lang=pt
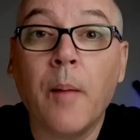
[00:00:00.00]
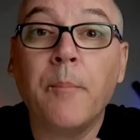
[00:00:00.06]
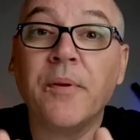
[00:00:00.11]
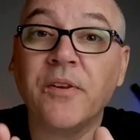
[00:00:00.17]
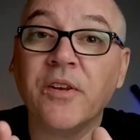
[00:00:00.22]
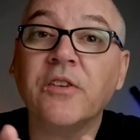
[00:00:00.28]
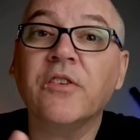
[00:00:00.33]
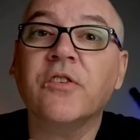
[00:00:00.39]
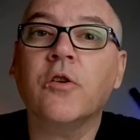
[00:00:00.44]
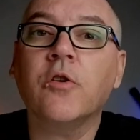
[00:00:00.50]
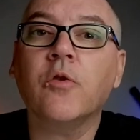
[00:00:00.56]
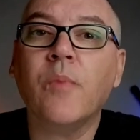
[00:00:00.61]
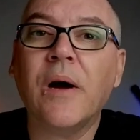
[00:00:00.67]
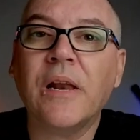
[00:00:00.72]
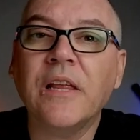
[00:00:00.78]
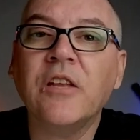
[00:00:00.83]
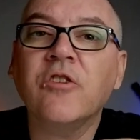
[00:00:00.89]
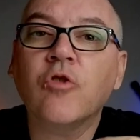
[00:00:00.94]
apesar de ser
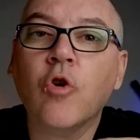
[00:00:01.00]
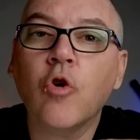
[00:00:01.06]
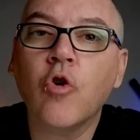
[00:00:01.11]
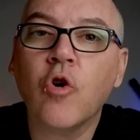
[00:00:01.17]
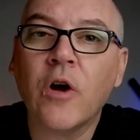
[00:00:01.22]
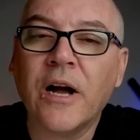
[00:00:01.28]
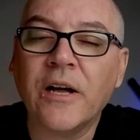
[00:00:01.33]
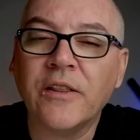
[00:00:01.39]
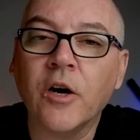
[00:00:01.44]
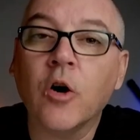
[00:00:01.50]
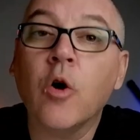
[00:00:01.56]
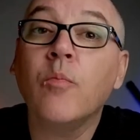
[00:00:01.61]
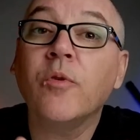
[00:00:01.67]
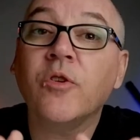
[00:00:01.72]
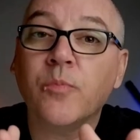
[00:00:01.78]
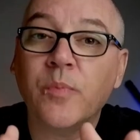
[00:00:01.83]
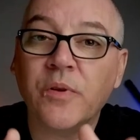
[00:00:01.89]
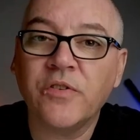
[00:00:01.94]
uma lente colocada
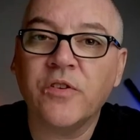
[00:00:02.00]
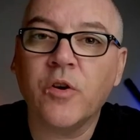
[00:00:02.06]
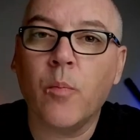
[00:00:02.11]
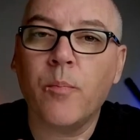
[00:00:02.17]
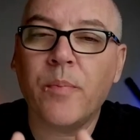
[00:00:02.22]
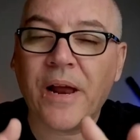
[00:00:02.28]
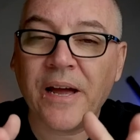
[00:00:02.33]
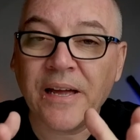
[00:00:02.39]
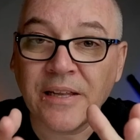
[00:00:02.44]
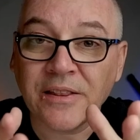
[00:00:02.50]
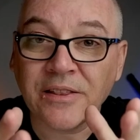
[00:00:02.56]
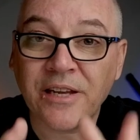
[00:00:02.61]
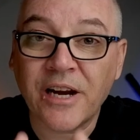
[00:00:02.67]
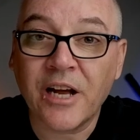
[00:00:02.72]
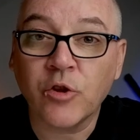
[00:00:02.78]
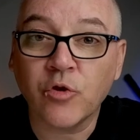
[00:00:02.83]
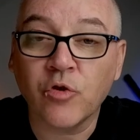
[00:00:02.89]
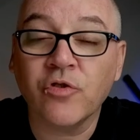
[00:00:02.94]
como especial para
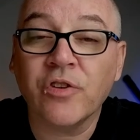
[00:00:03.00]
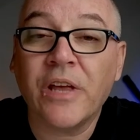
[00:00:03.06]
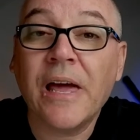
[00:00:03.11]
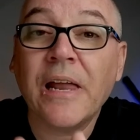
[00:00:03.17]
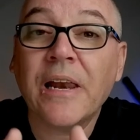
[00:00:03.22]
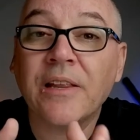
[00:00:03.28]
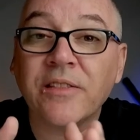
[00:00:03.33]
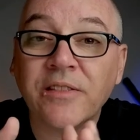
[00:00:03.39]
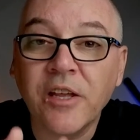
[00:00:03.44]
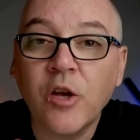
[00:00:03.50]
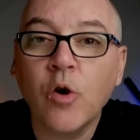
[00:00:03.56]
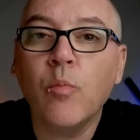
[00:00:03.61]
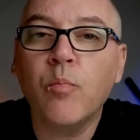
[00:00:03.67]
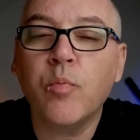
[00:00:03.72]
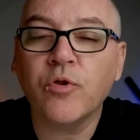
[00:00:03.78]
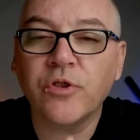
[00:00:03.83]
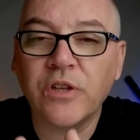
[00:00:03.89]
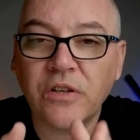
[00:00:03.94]
retratos, ela tem
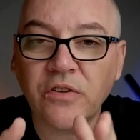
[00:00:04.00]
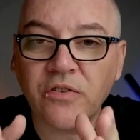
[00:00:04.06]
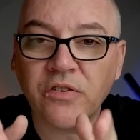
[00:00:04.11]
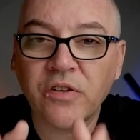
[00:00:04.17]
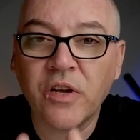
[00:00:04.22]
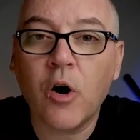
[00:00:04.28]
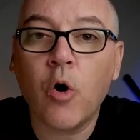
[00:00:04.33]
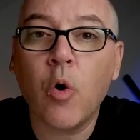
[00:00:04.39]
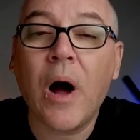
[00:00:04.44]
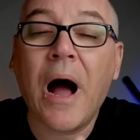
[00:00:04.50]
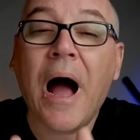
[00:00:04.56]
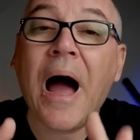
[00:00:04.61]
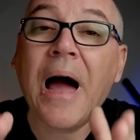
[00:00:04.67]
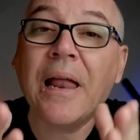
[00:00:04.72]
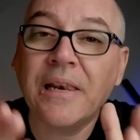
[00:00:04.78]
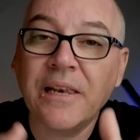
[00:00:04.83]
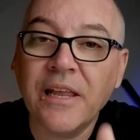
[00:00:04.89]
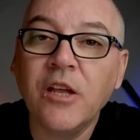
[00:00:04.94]
um potencial
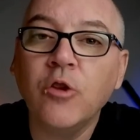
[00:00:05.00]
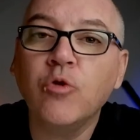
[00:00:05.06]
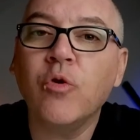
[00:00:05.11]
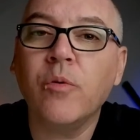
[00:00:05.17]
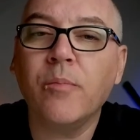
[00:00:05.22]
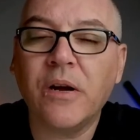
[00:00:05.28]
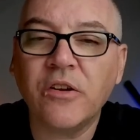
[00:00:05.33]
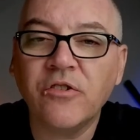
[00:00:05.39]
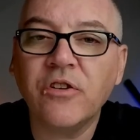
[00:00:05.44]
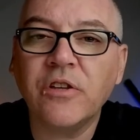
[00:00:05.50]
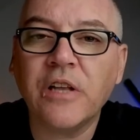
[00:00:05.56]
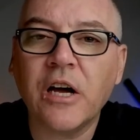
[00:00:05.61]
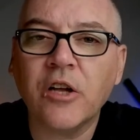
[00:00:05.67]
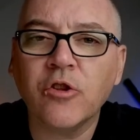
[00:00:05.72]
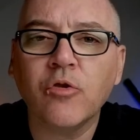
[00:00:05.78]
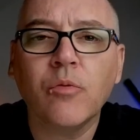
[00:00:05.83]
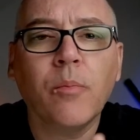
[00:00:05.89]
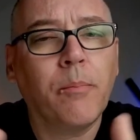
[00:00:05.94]
além do
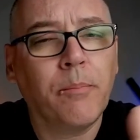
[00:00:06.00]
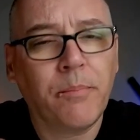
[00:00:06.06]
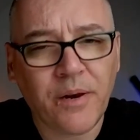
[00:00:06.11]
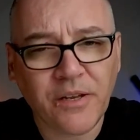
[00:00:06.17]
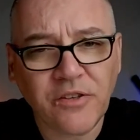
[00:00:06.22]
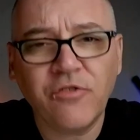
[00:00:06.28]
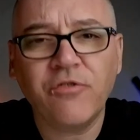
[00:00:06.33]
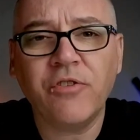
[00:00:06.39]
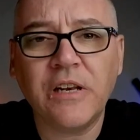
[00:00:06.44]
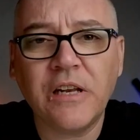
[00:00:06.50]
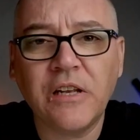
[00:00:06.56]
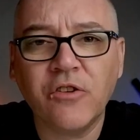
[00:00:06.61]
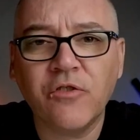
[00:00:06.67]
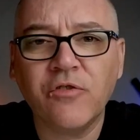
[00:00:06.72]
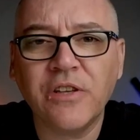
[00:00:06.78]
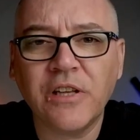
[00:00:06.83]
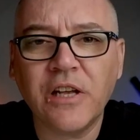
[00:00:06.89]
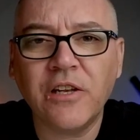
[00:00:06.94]
imaginado para
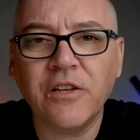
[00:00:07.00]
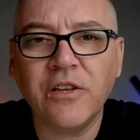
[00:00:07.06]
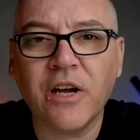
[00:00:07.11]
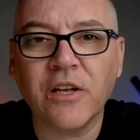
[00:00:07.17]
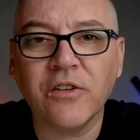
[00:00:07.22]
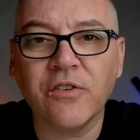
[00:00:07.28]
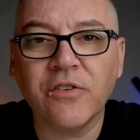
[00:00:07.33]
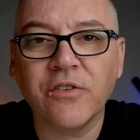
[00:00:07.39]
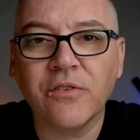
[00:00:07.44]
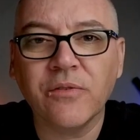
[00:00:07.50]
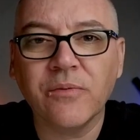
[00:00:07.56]
diferentes finalidades.